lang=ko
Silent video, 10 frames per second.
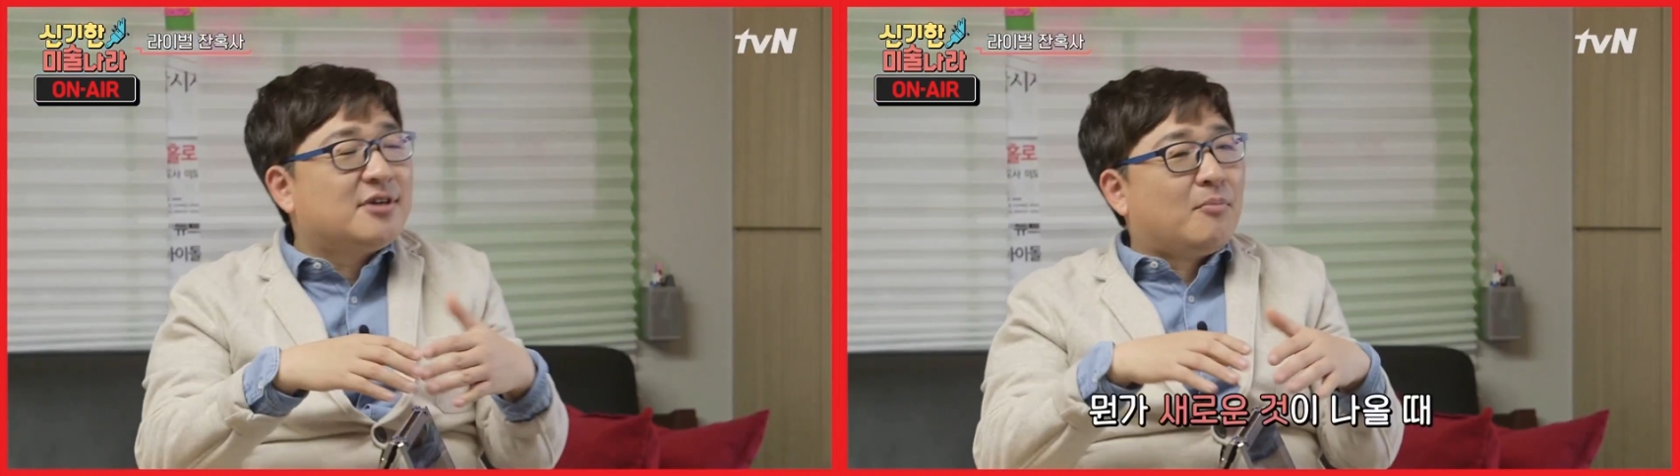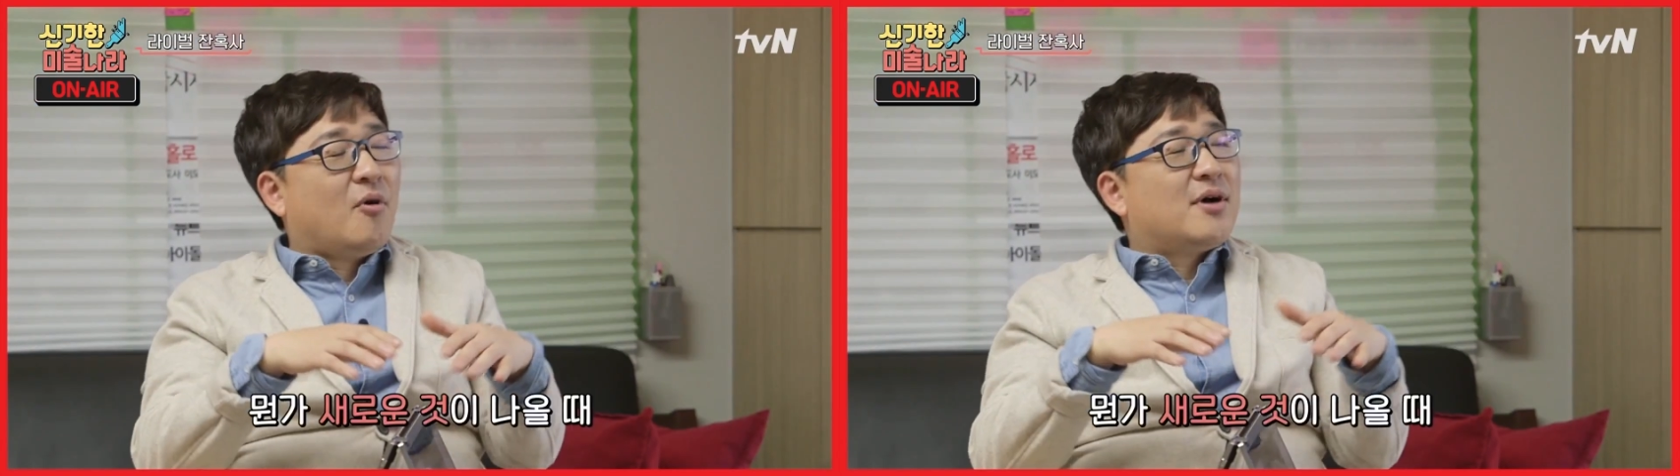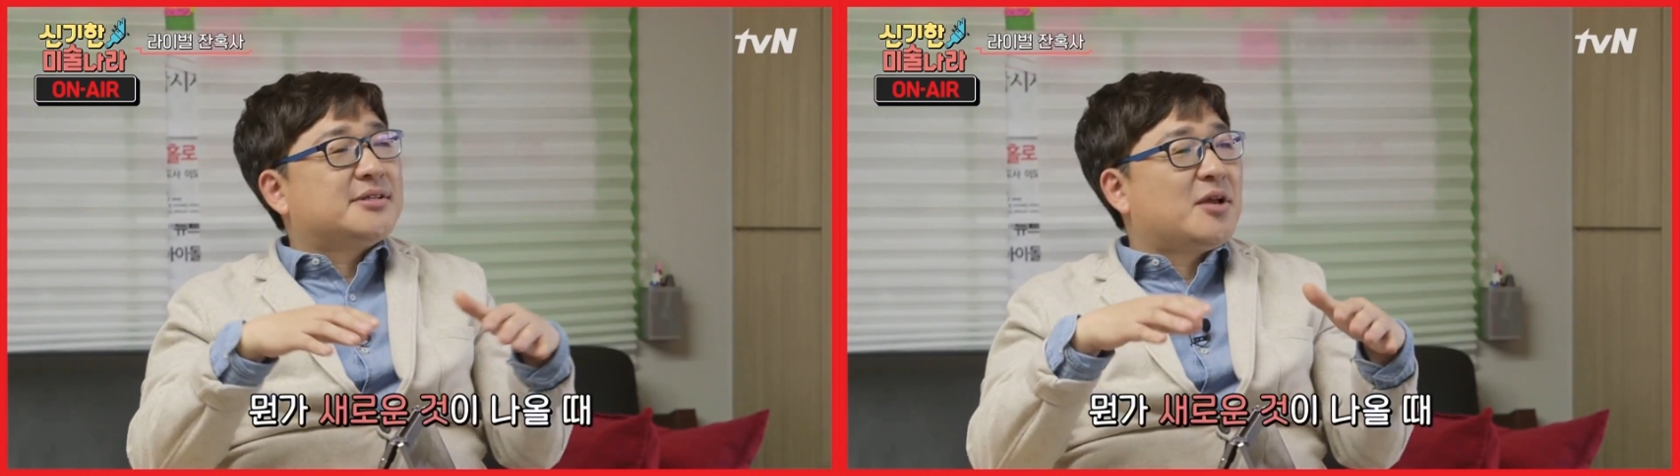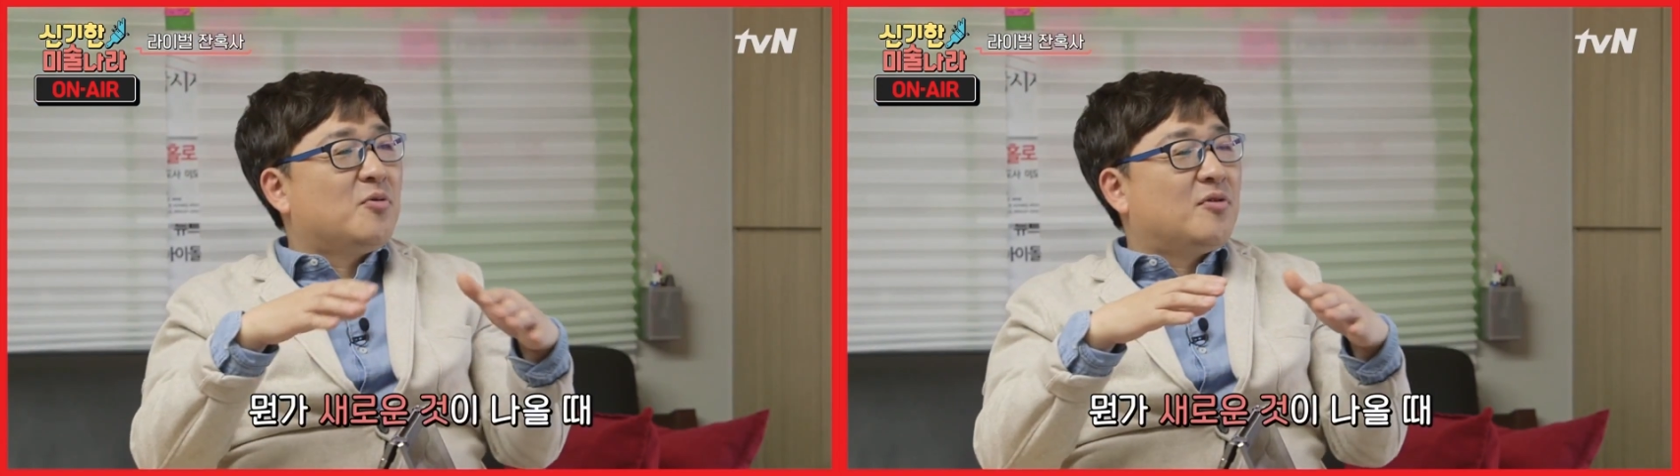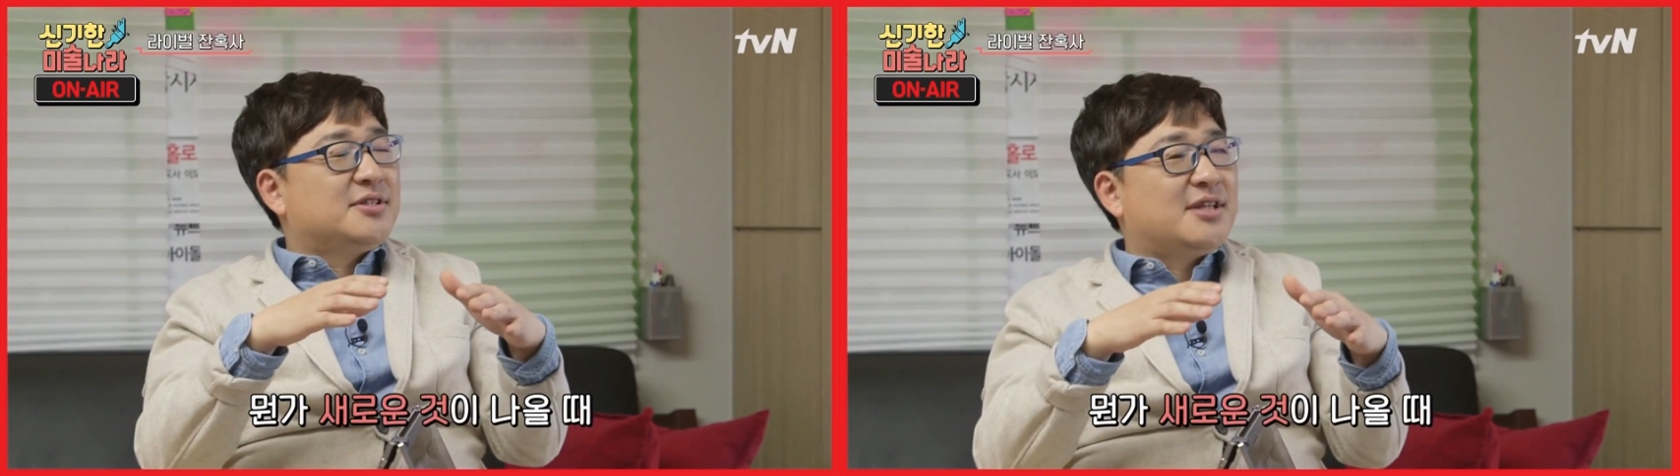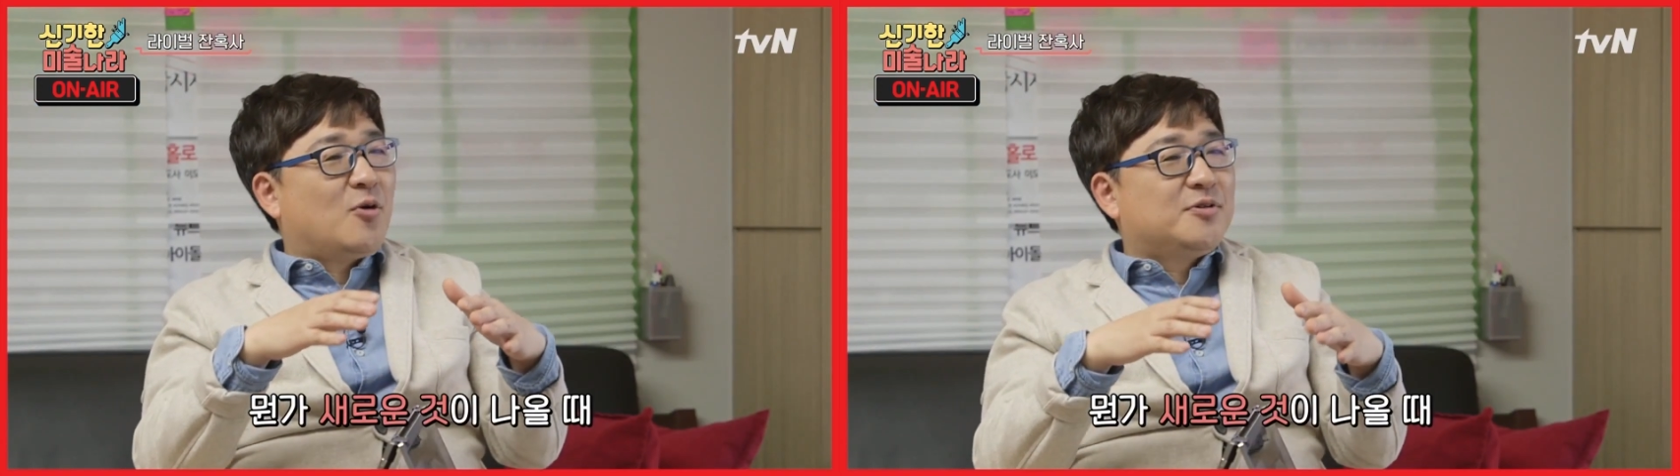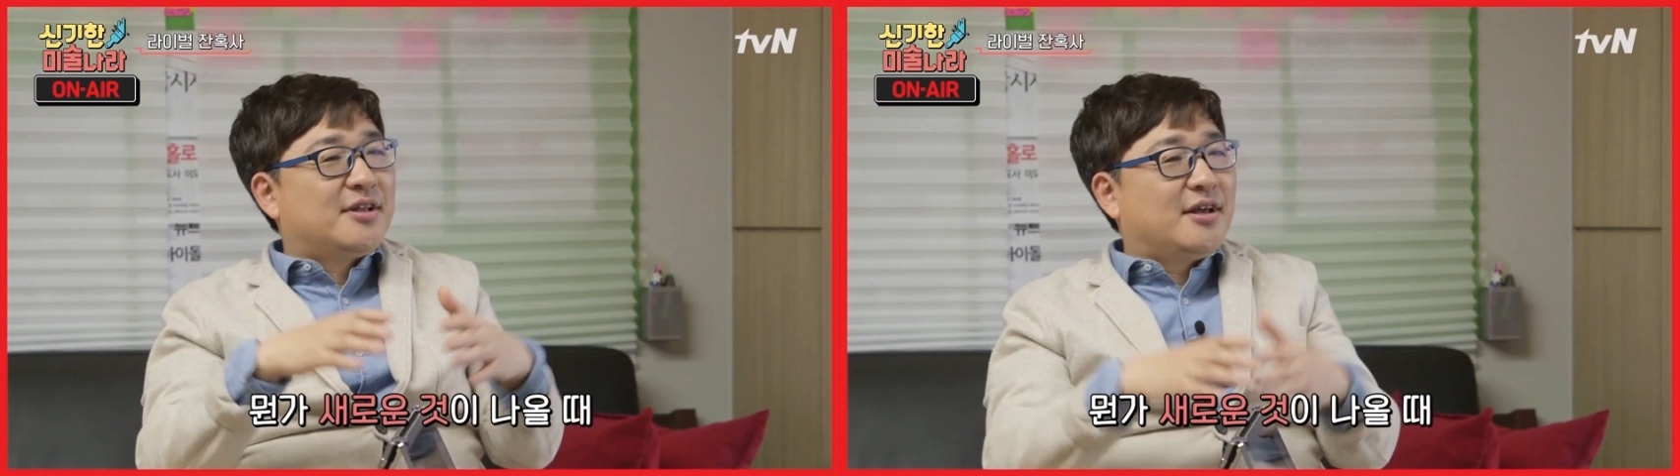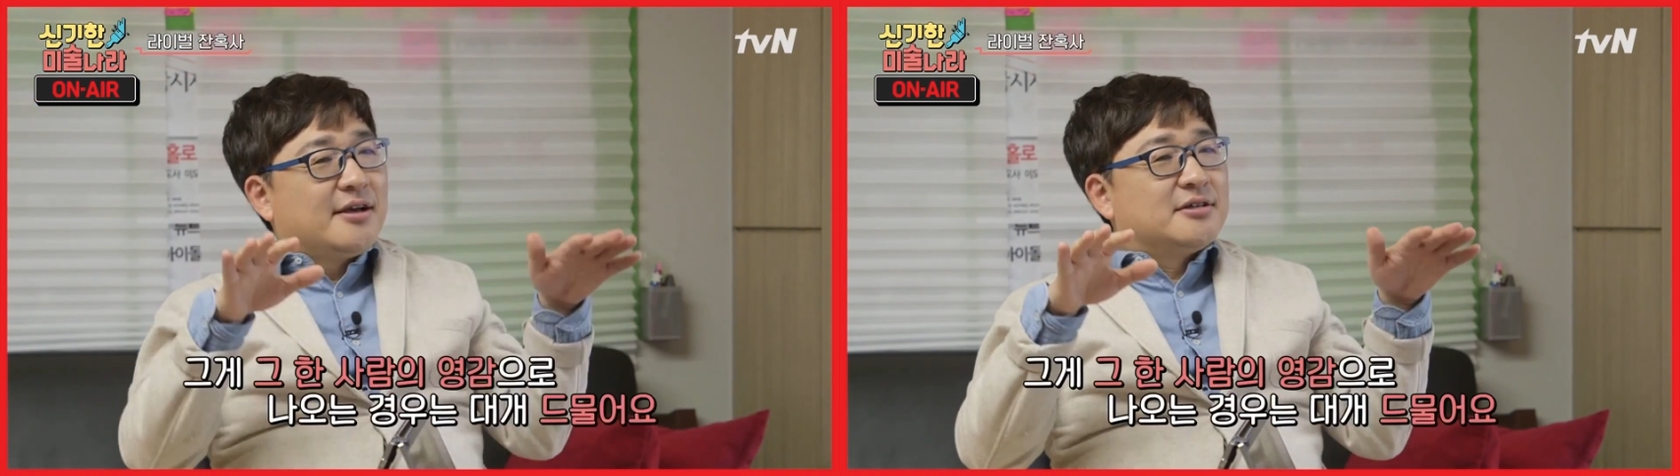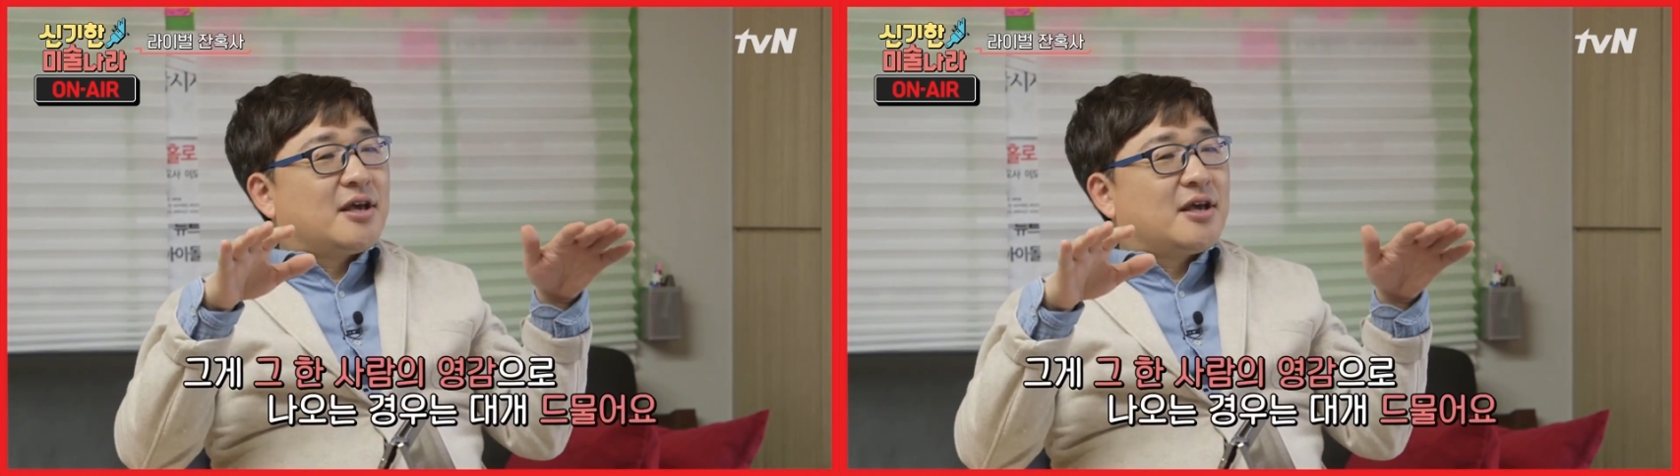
우리가 뭔가 새로운 것이 나올 때